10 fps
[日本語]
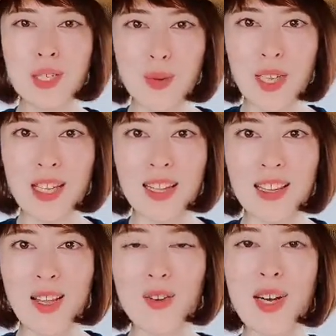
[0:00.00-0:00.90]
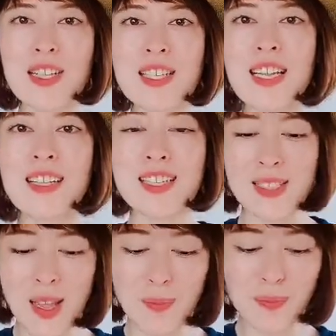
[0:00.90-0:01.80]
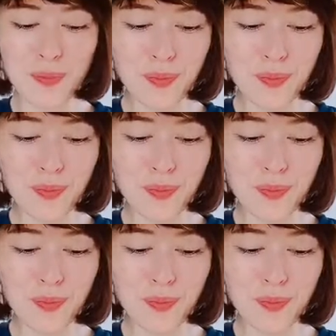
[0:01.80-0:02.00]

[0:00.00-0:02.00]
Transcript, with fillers: し込んでたっていう感じなんですね。